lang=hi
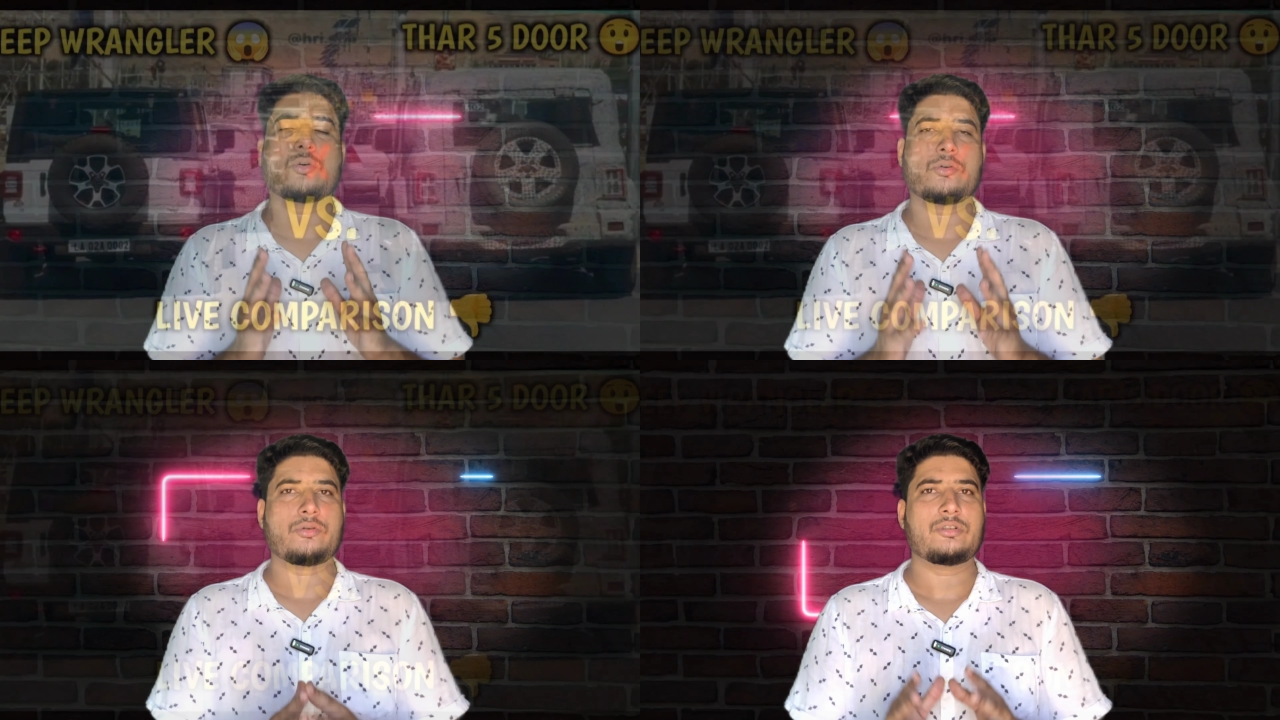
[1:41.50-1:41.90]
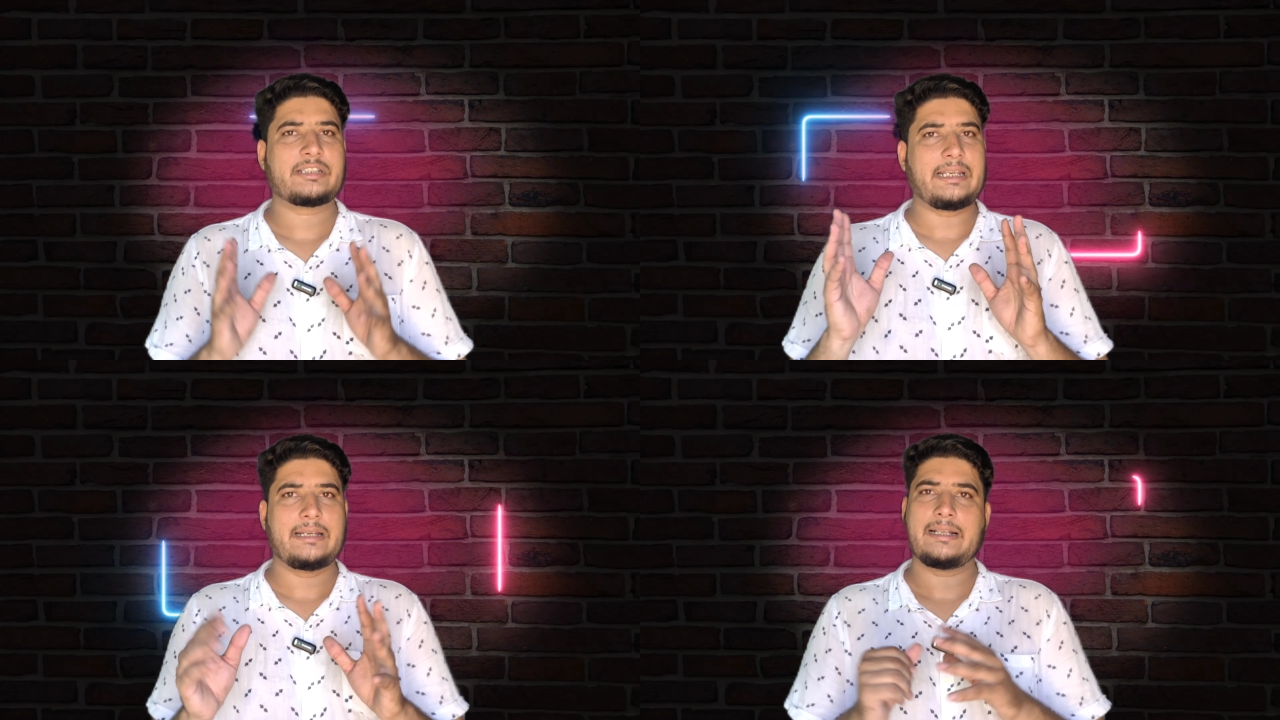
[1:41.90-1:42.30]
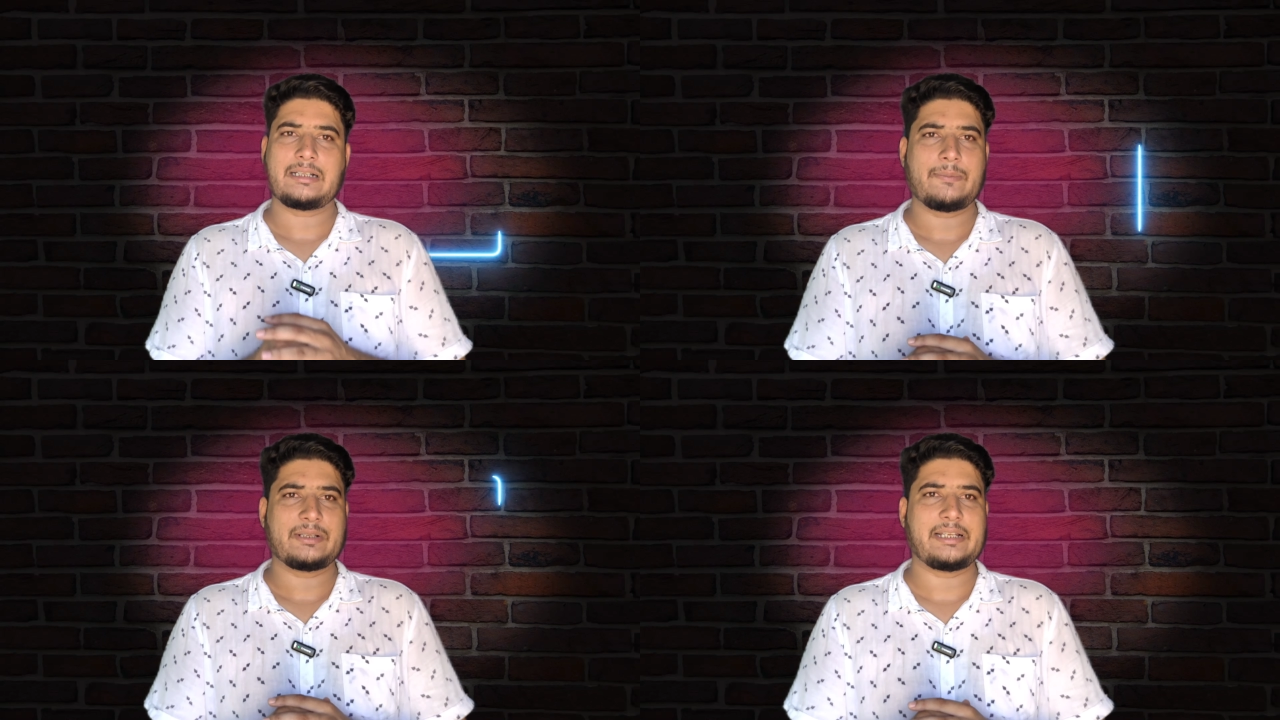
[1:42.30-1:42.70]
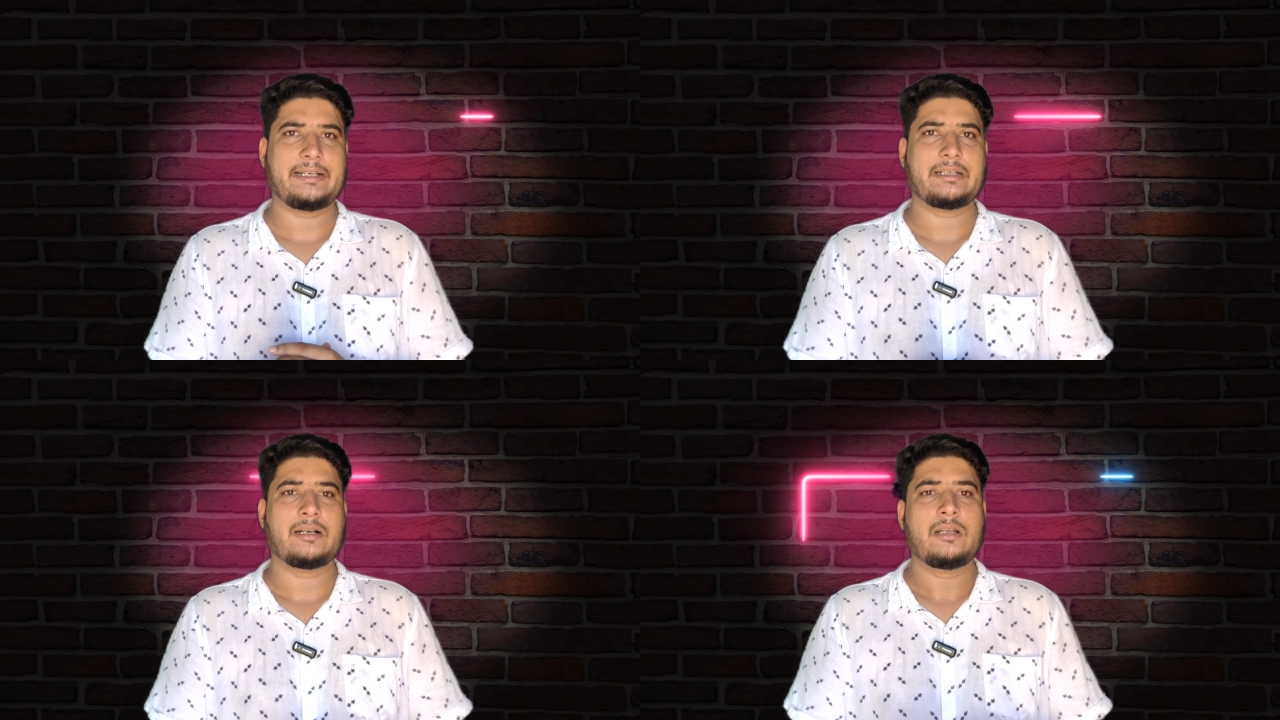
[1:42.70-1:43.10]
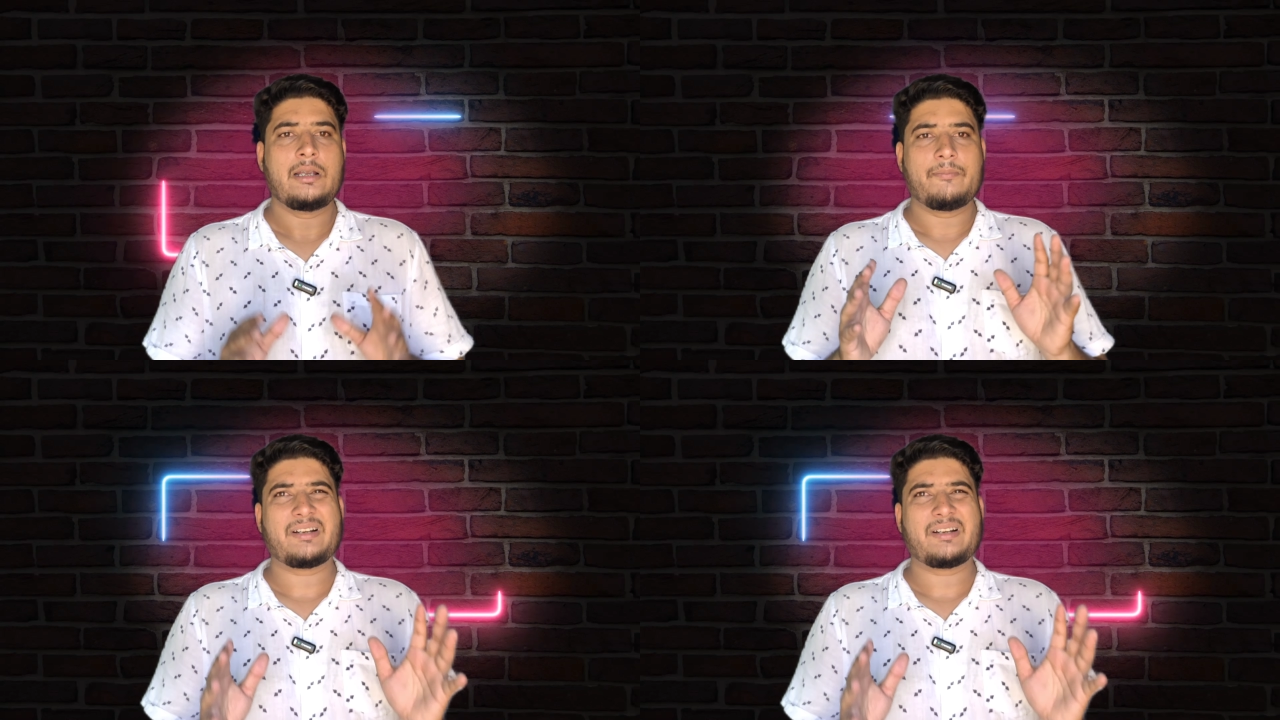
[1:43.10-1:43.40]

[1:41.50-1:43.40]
तक लोगों को उसकी लेंथ का पता नहीं था